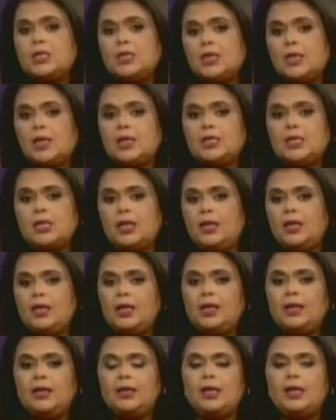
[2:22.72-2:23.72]
जिस तरह से अलग
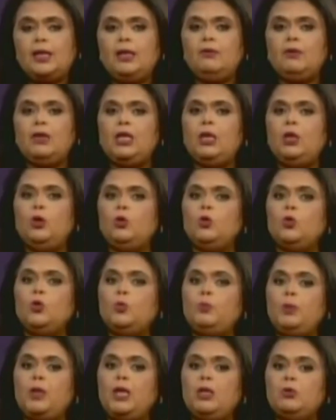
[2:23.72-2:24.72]
अलग रहने वाले
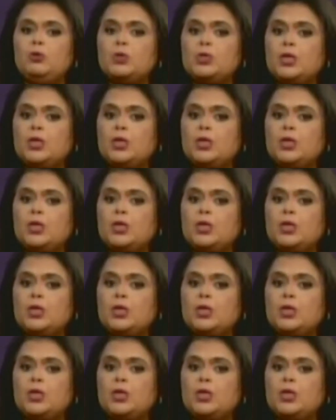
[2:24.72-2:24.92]
लोगों पे